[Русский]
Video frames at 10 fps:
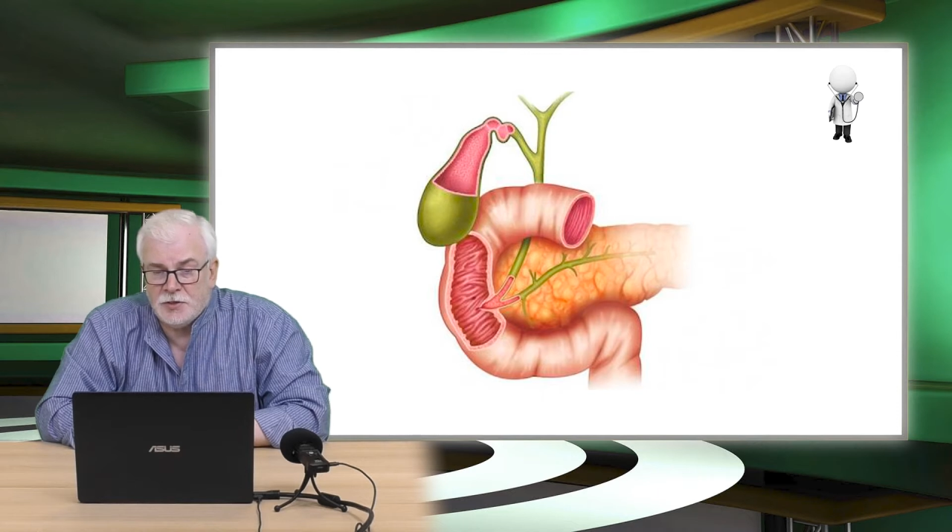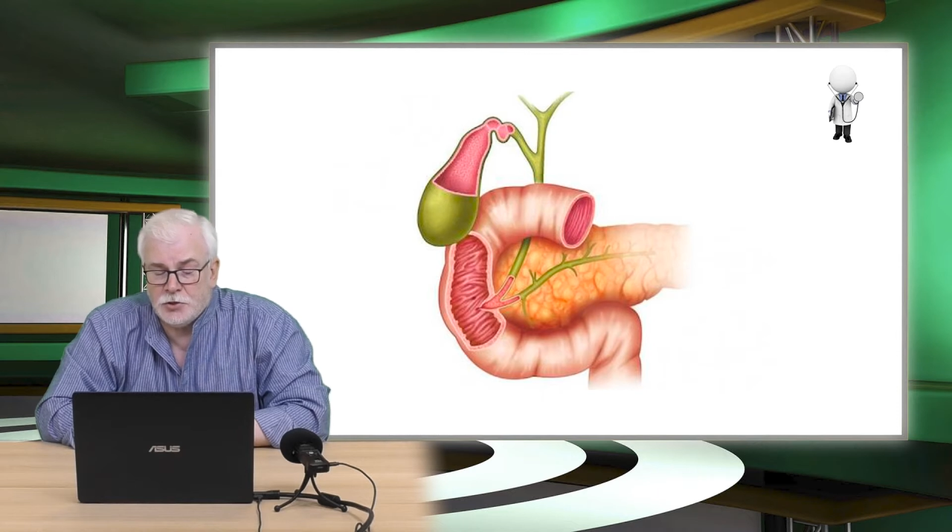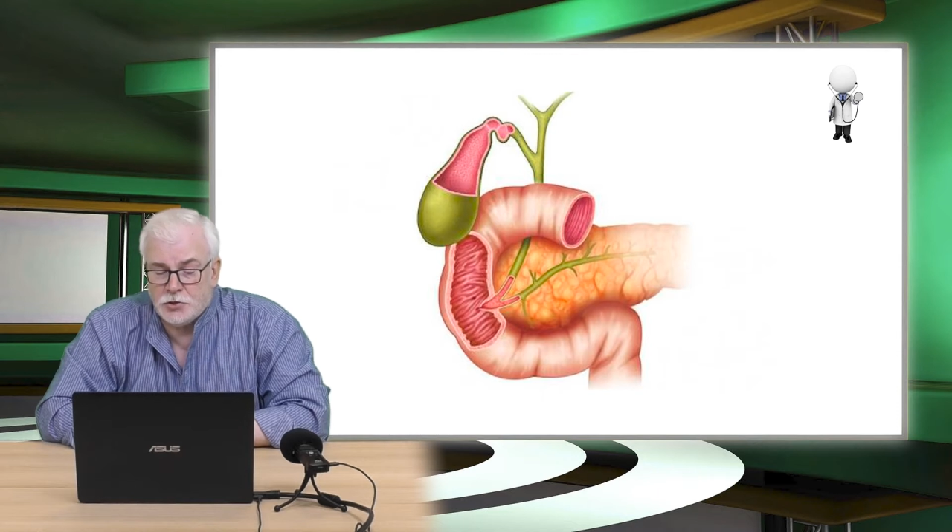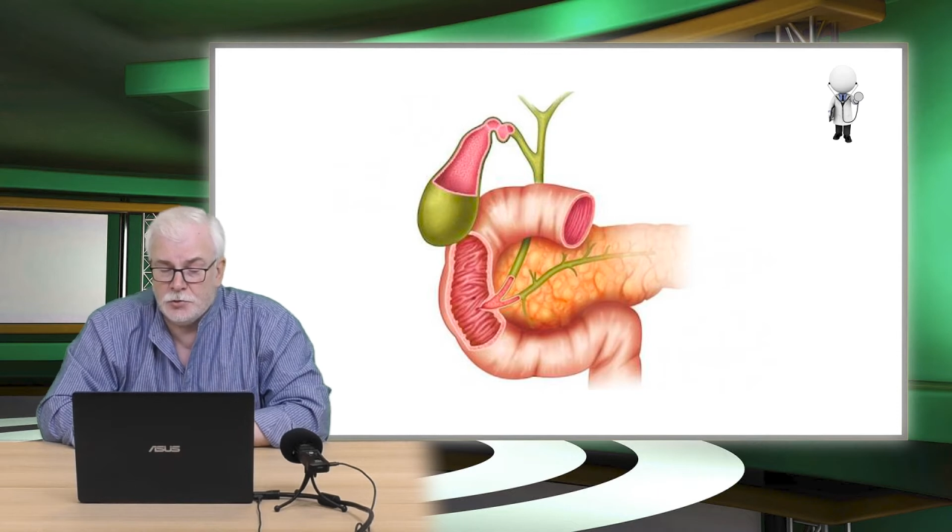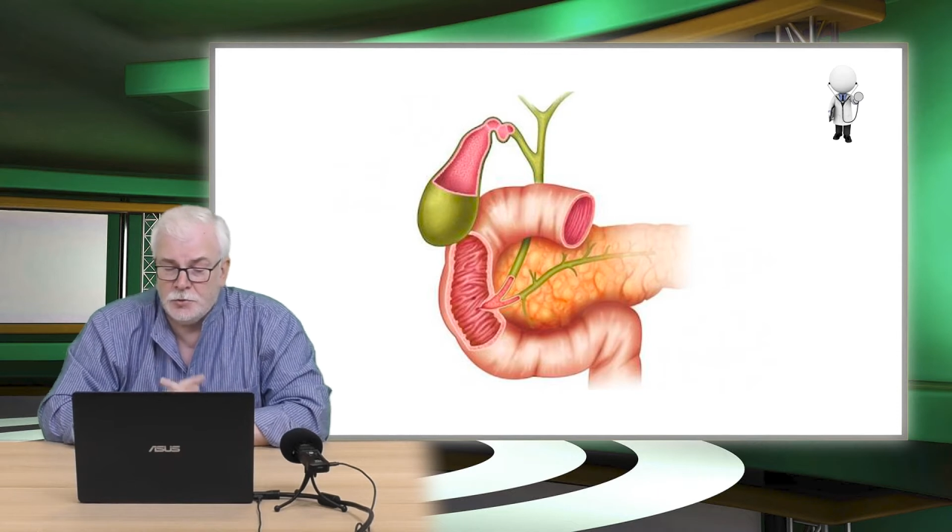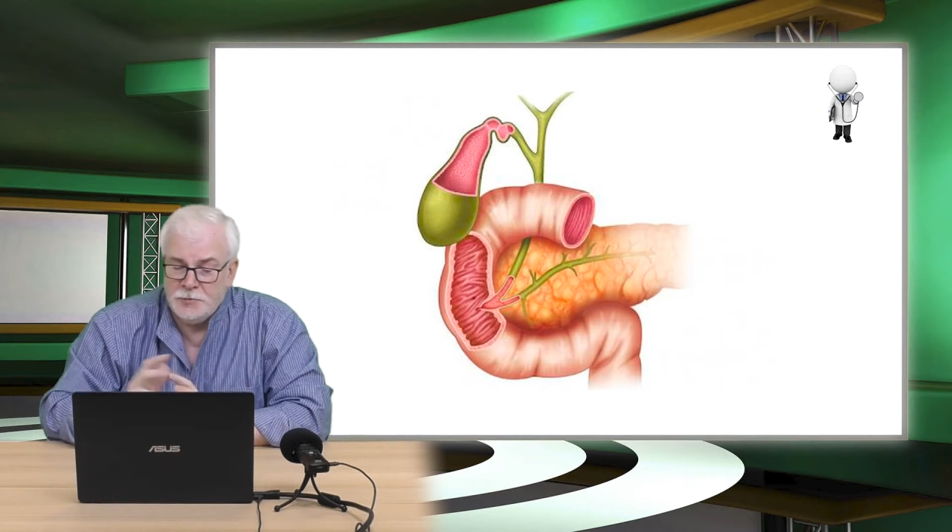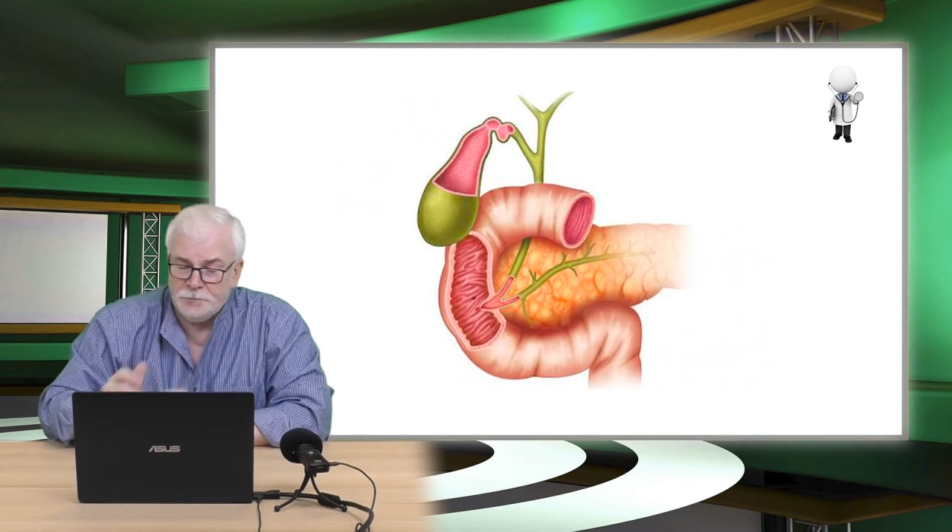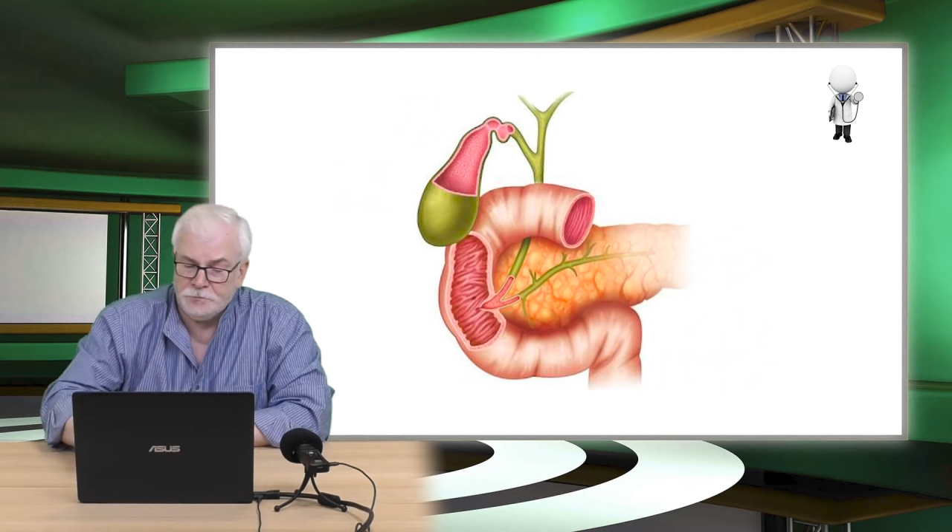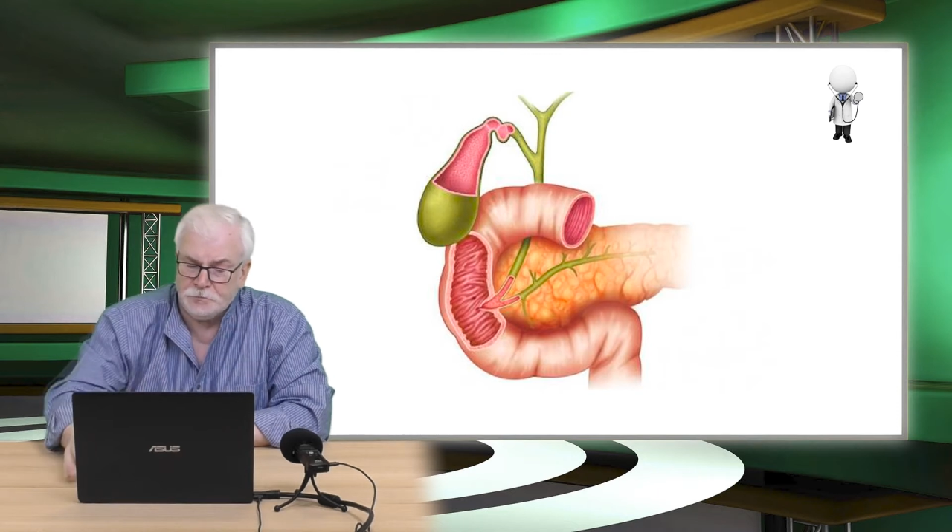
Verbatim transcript: кишкой.